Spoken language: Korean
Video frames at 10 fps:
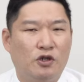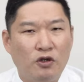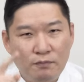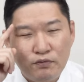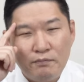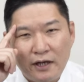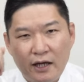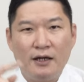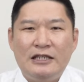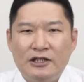저는
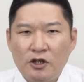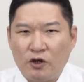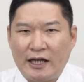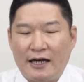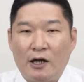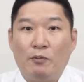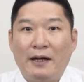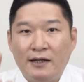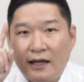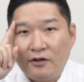분명히 있을 거다라고
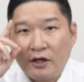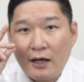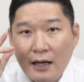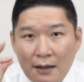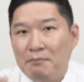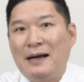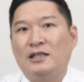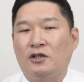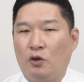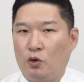판단했던 게
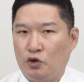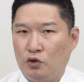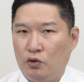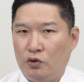맞았던 거죠.